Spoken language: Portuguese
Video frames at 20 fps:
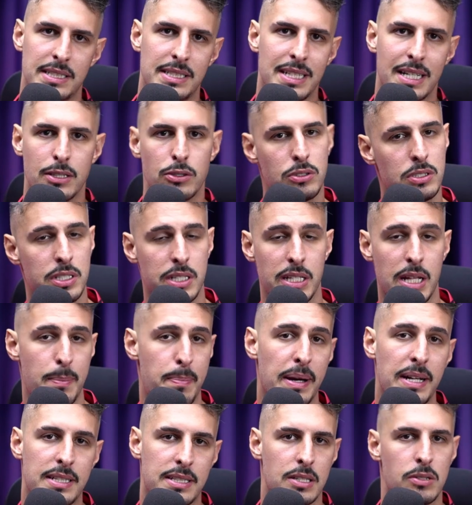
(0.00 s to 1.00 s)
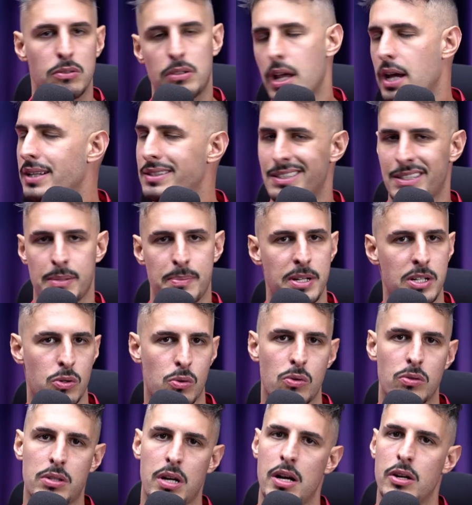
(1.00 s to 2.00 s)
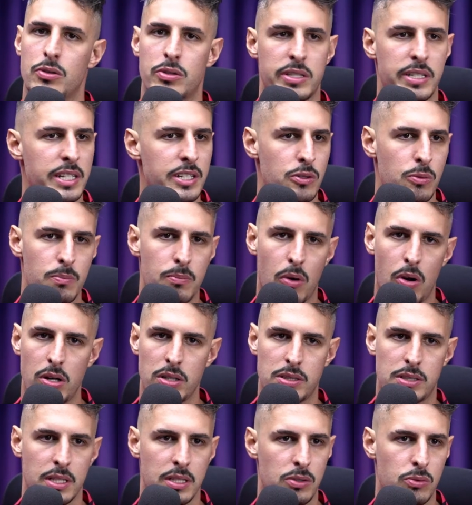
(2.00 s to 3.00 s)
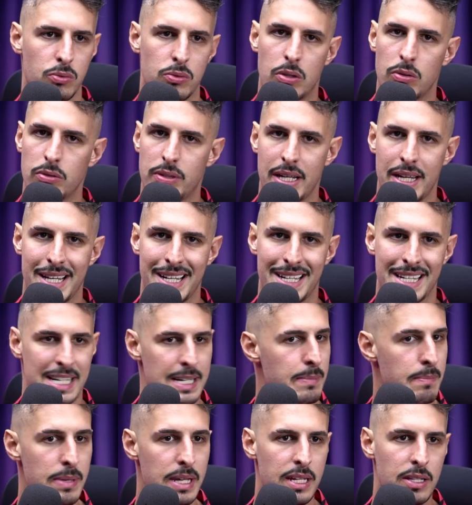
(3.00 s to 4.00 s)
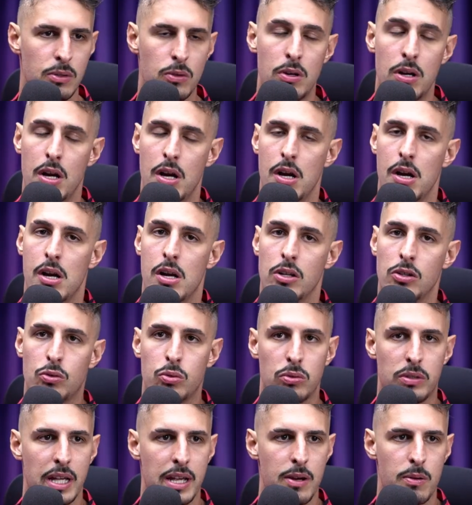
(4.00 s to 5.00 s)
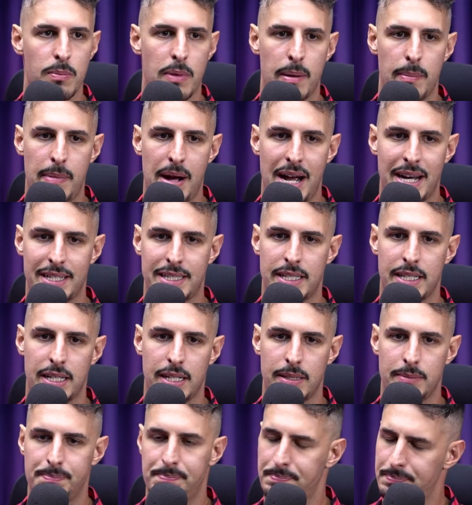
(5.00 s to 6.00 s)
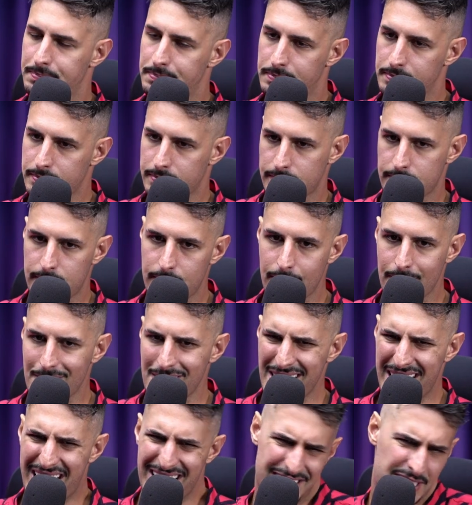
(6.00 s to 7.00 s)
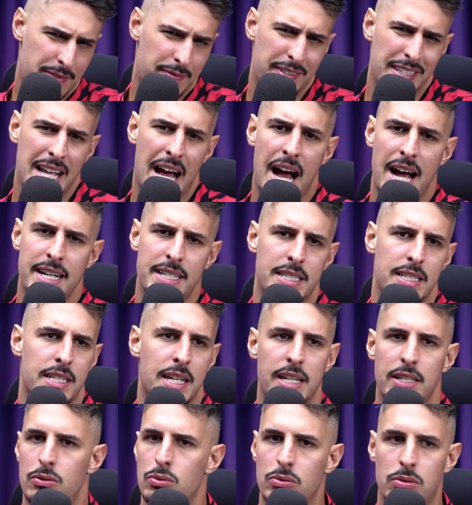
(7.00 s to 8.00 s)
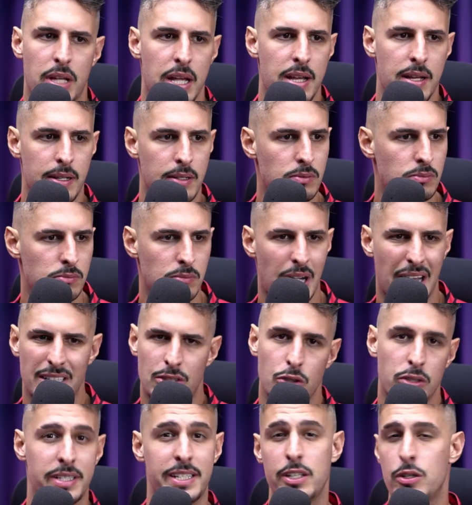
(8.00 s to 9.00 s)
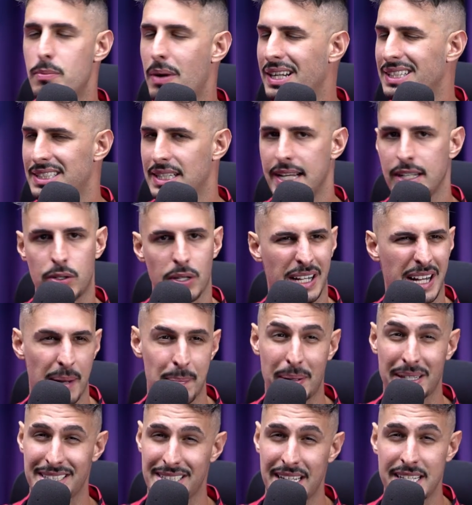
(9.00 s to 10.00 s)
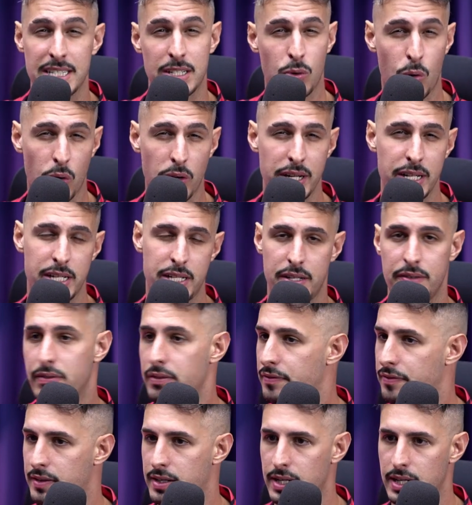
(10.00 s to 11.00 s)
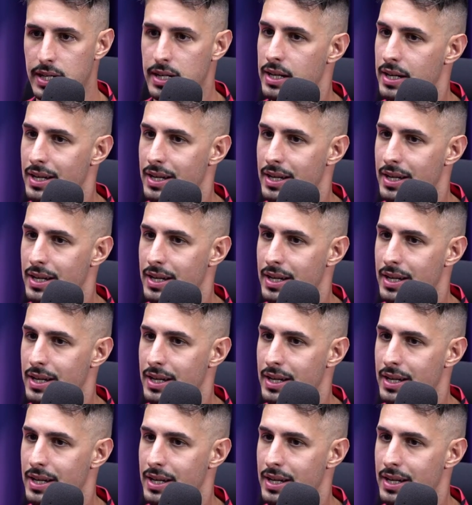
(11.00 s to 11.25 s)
e anos de depressão, que é exatamente o contrário. Tu se sente um bosta, tu não tem libido, tu tem uma baixa atividade, né? Tu tem um raciocínio mais lento, a capacidade cognitiva fica